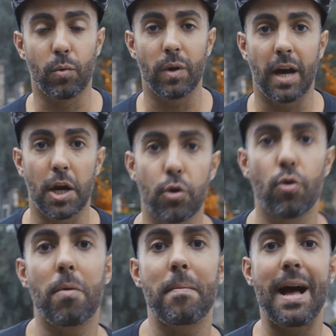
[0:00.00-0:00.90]
qui a
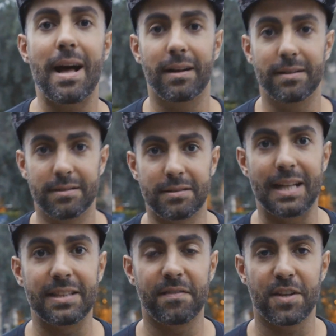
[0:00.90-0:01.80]
Roma,
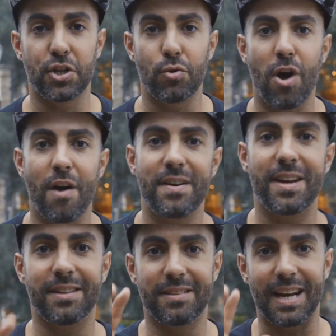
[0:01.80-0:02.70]
tante facce nuove,